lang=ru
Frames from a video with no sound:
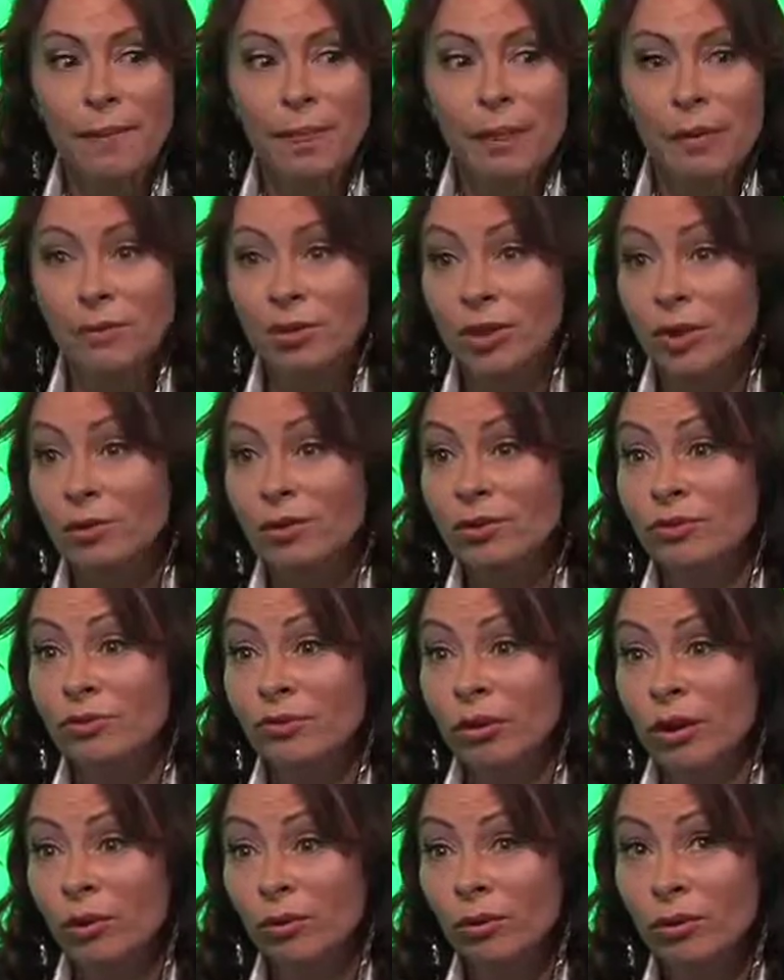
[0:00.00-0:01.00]
Мы заходим в
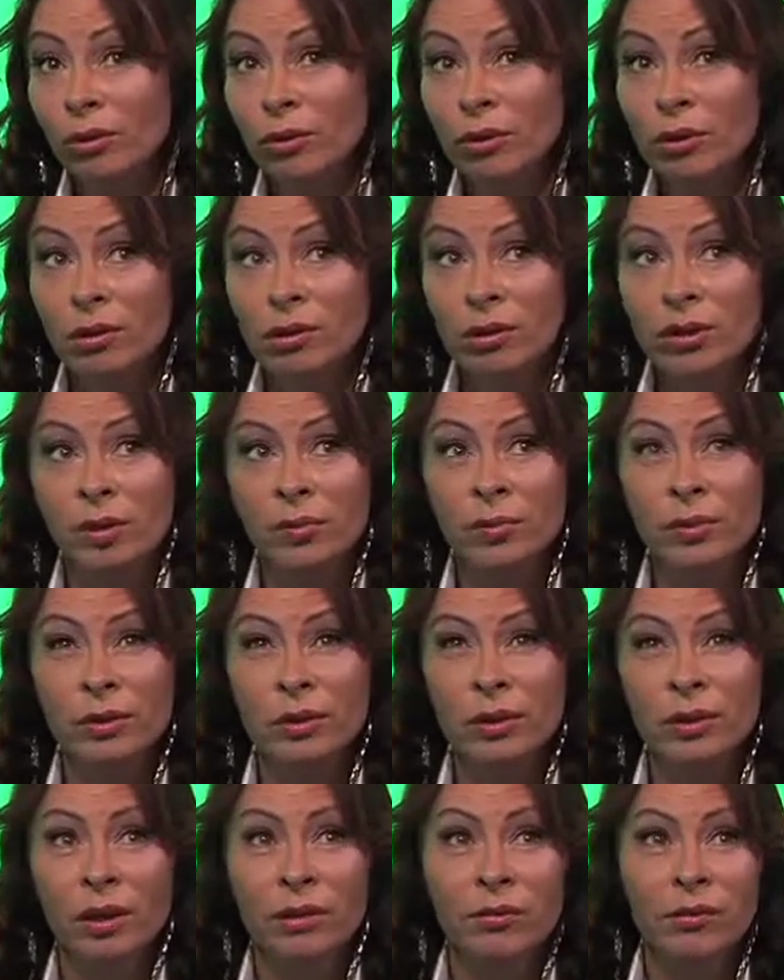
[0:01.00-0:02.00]
вагон, у а нас
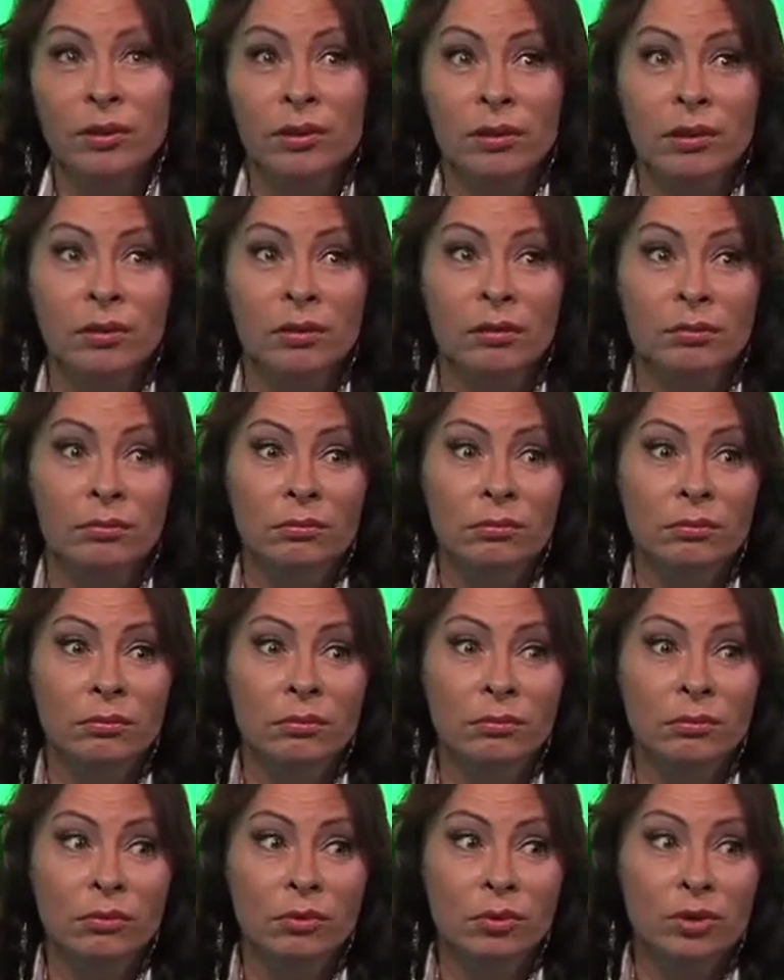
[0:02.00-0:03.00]
было, наверное,
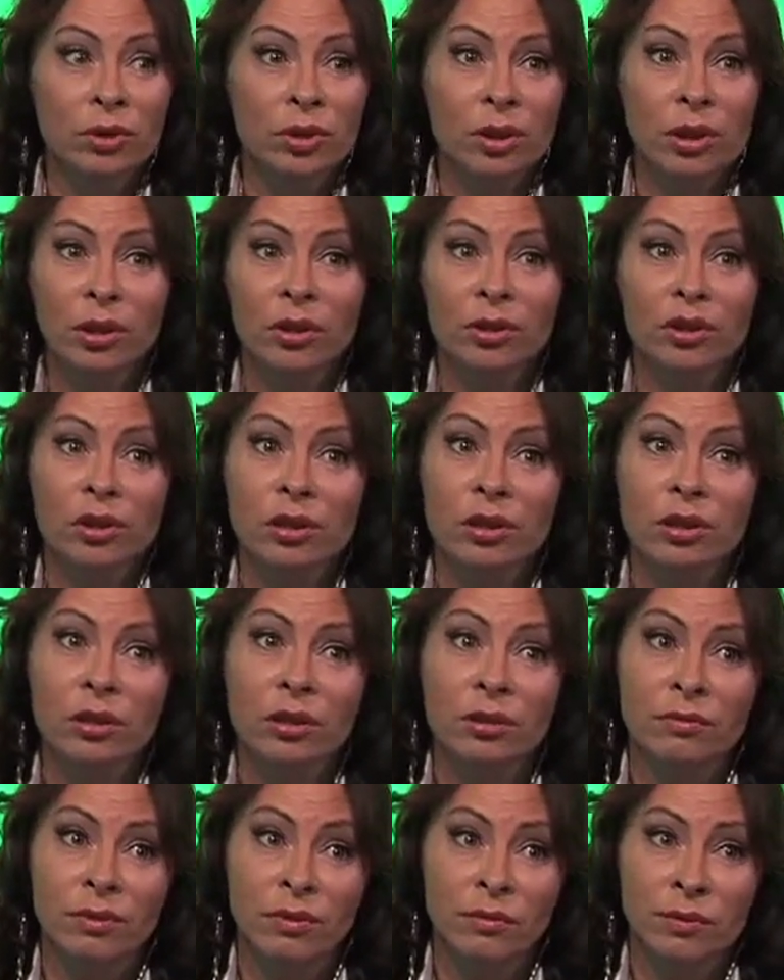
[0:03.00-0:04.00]
ну, человек
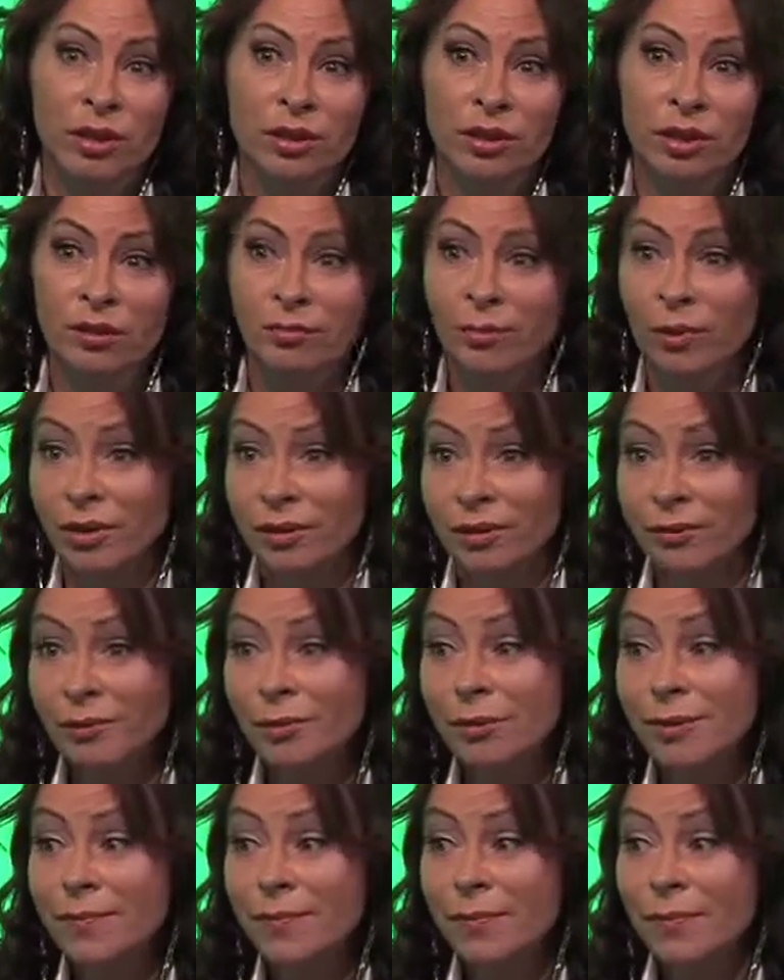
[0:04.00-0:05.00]
4 возвращался в
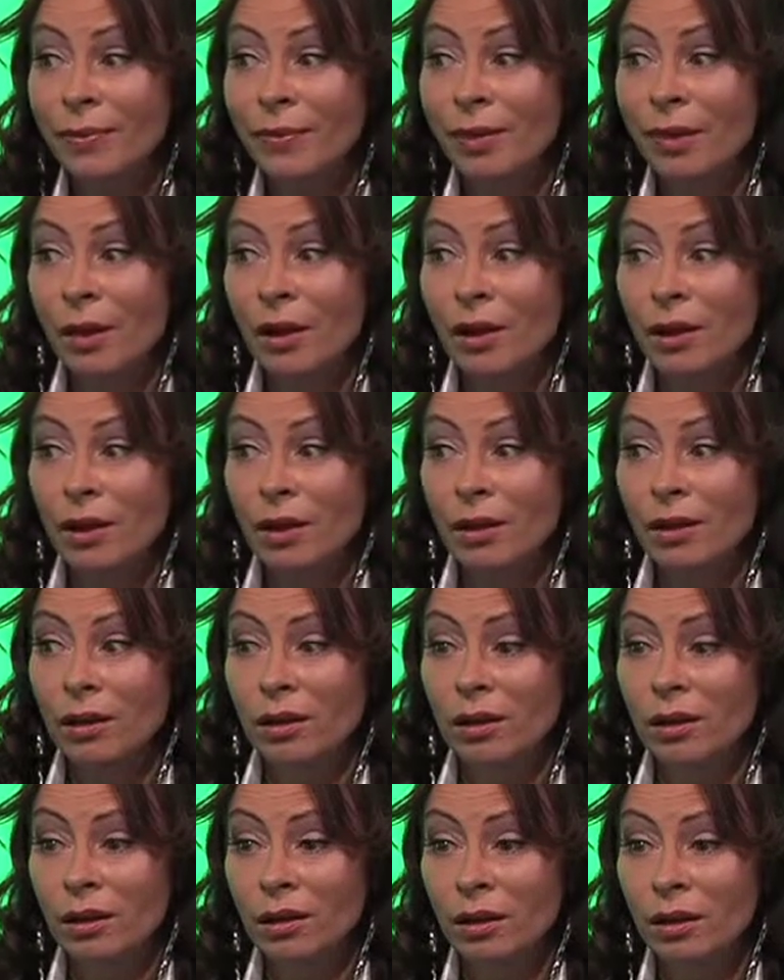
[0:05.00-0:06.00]
Москву,
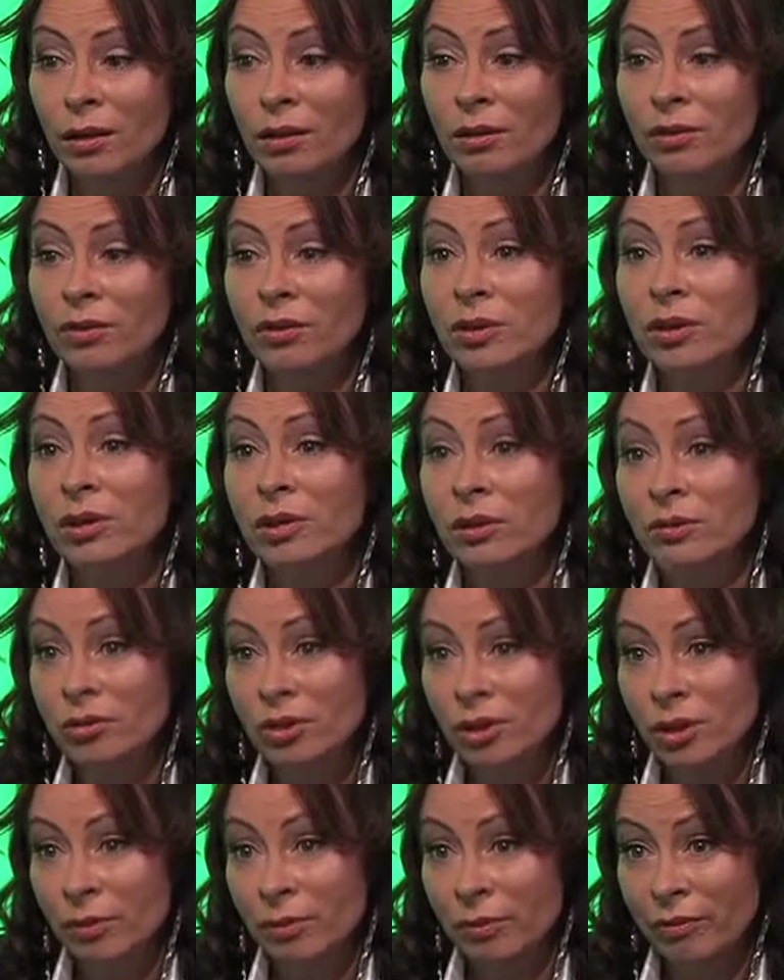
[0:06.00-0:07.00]
и две
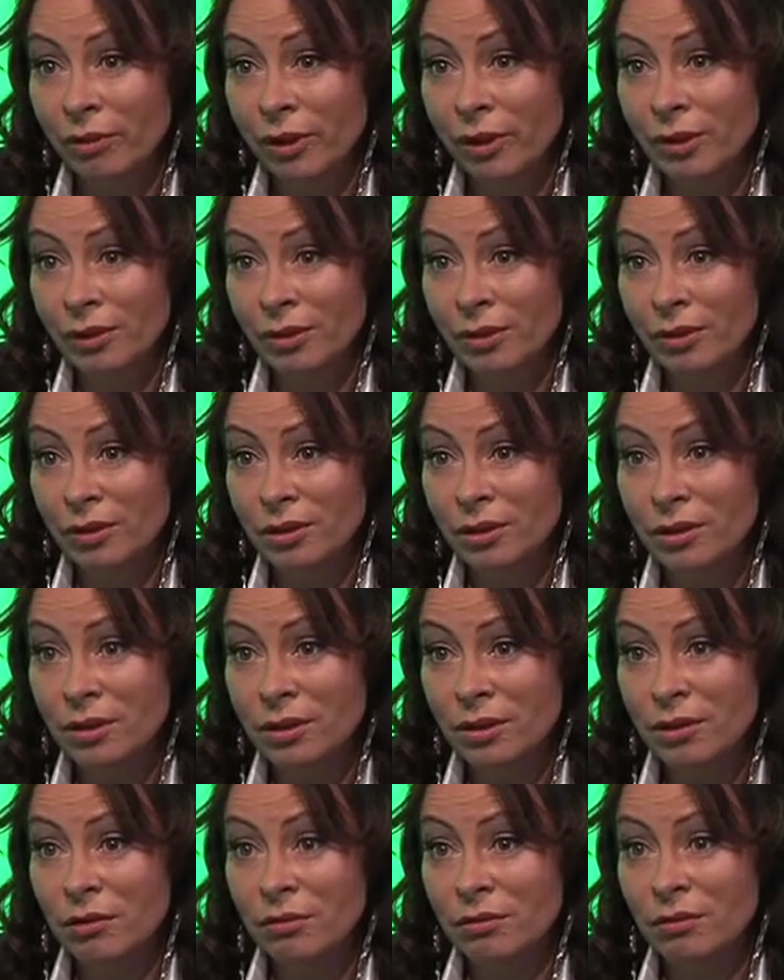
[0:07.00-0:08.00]

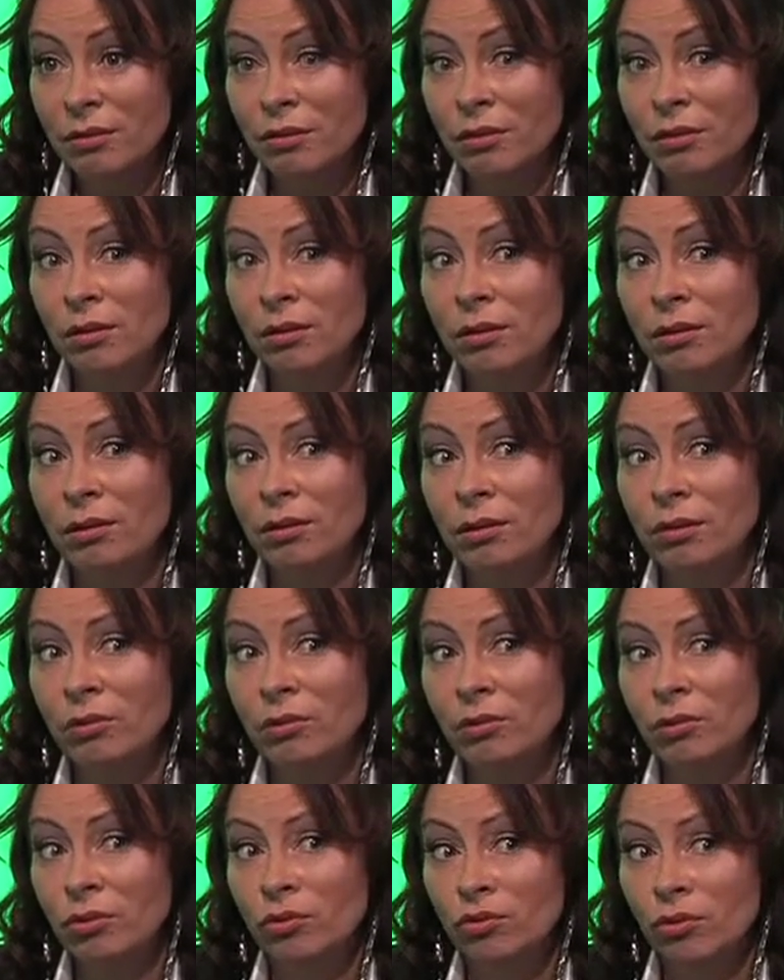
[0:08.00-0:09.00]
девочки-проводницы. И я
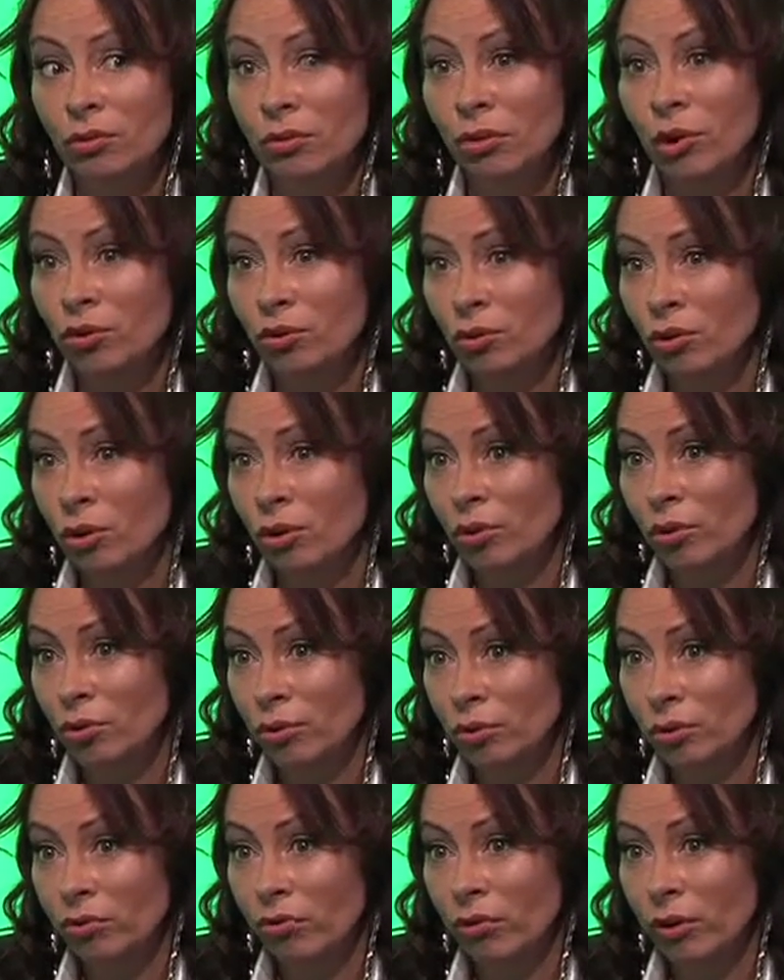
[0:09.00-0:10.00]
говорю, девчонки, а что так
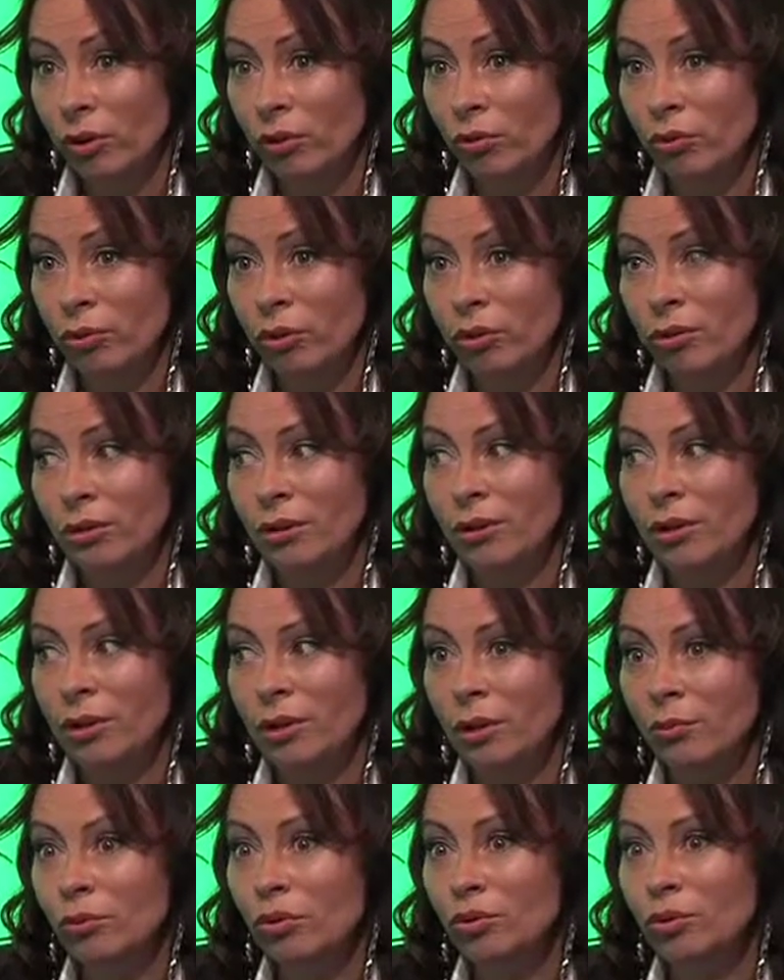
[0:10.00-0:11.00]
холодно в вагоне? Она говорит, а
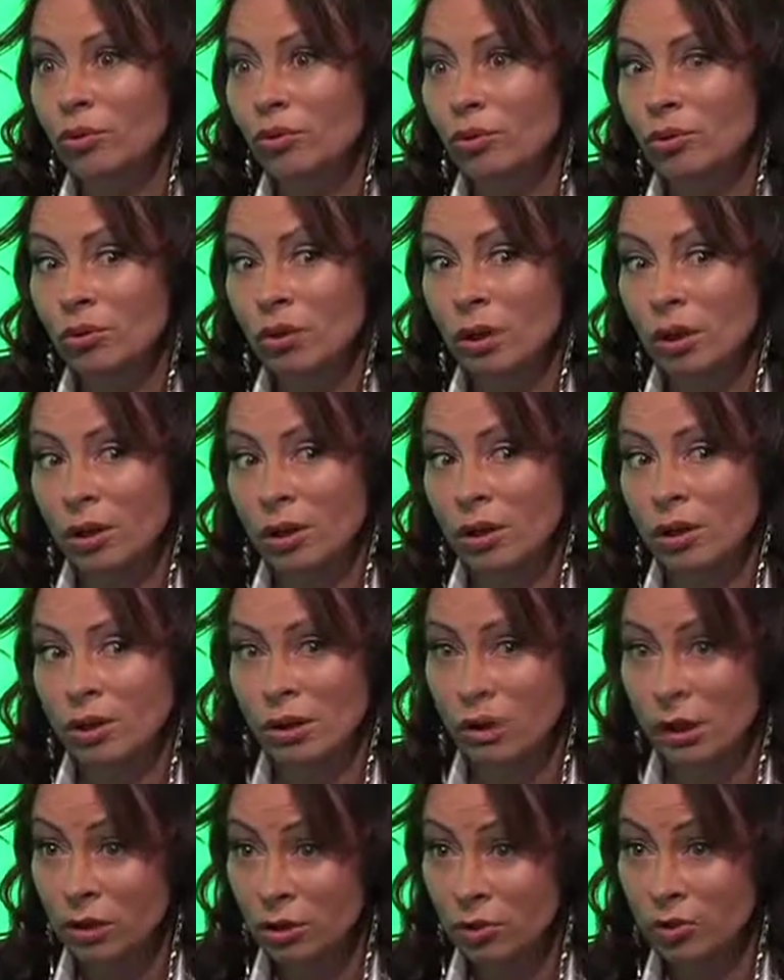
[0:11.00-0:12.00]
нам только что дали
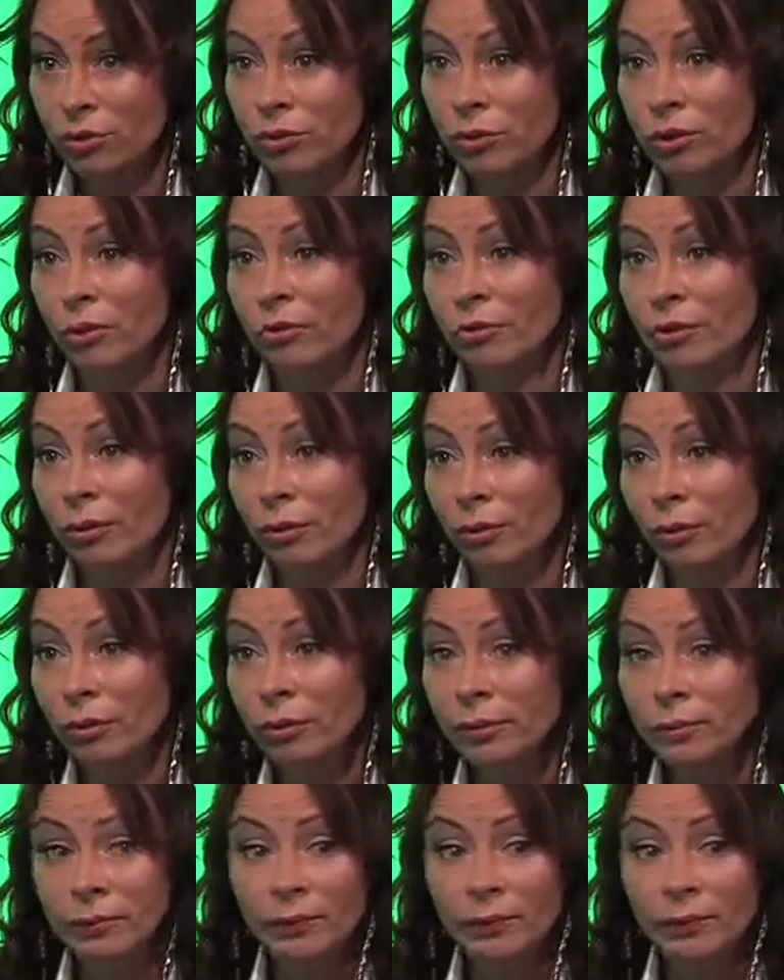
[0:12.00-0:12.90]
из отстойника вагон.